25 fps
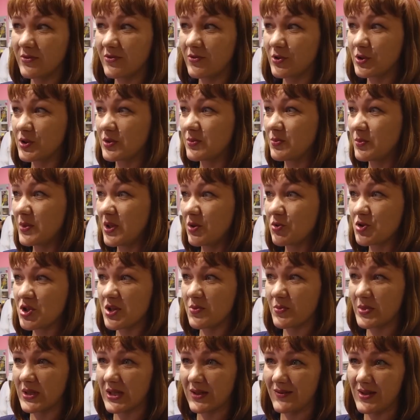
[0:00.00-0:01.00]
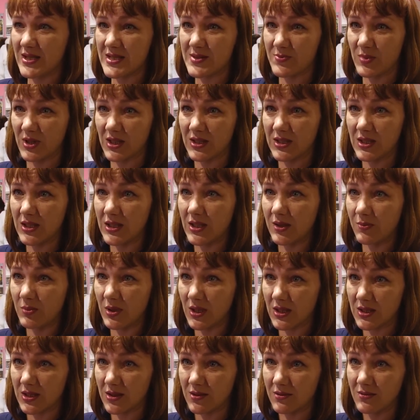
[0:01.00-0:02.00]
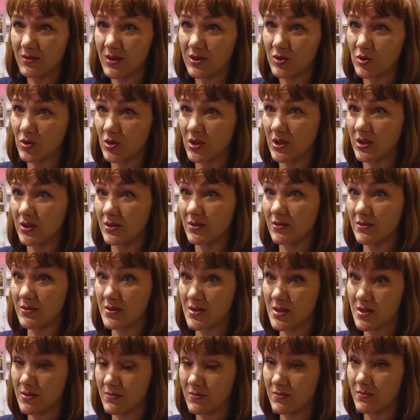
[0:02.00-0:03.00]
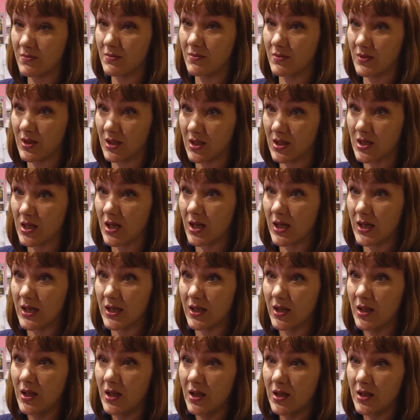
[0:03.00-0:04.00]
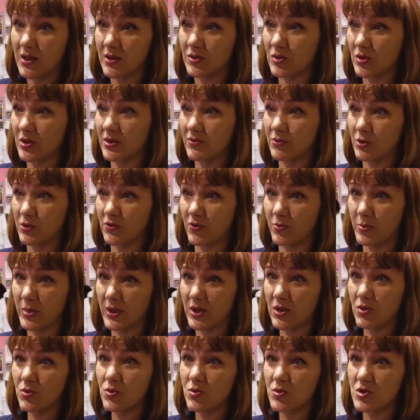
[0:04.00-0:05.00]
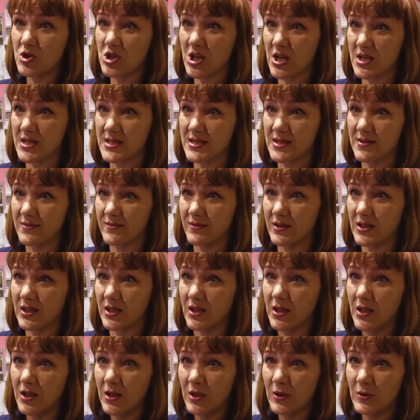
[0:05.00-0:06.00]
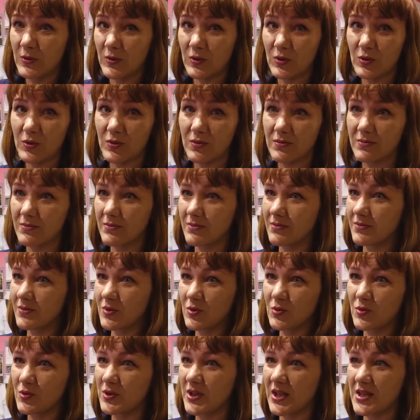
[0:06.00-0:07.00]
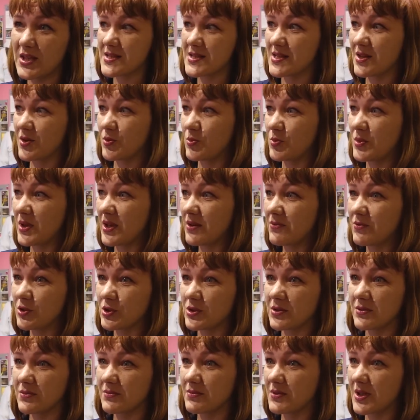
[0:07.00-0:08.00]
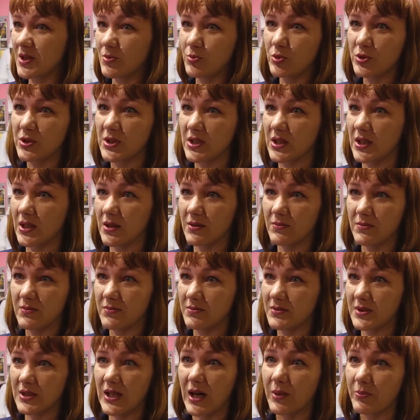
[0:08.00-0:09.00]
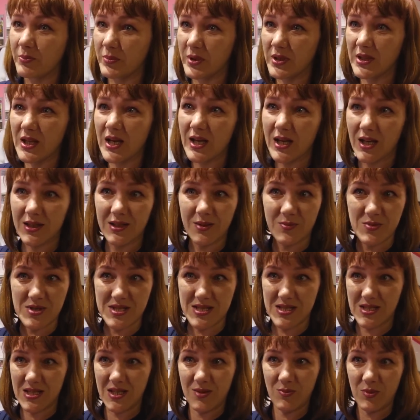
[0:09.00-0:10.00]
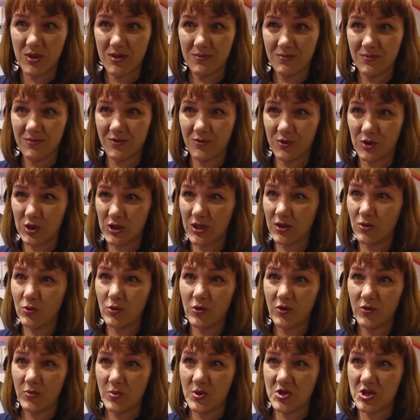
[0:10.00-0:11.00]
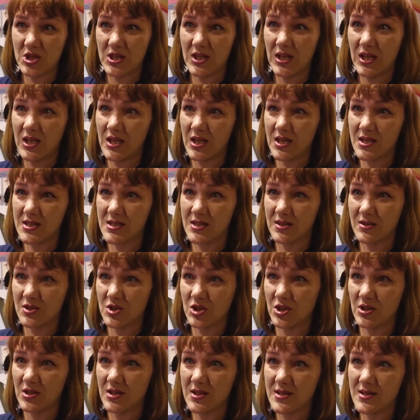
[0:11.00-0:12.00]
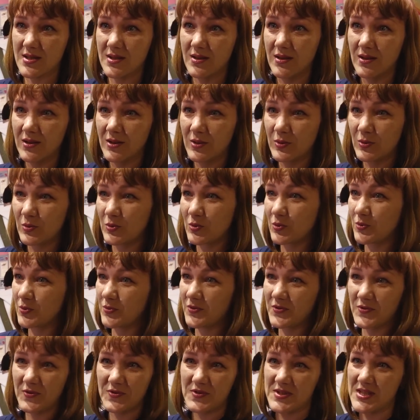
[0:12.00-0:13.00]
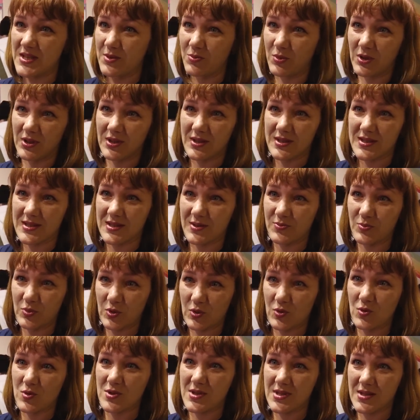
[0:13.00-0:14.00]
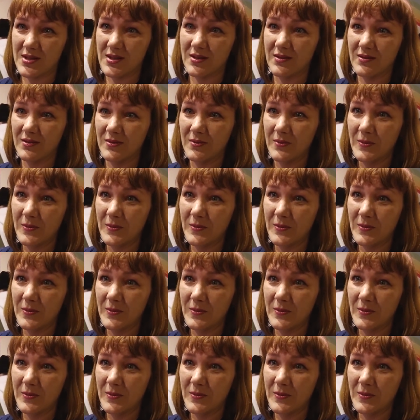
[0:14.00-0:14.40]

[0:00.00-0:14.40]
Вот мне очень понравились молодые ребята, которые играли, которые вот в бою участвовали. Ну, знаю, у меня вот как будто я там была рядом с ними. Вот такое впечатление сложилось. Ну, все молодцы просто.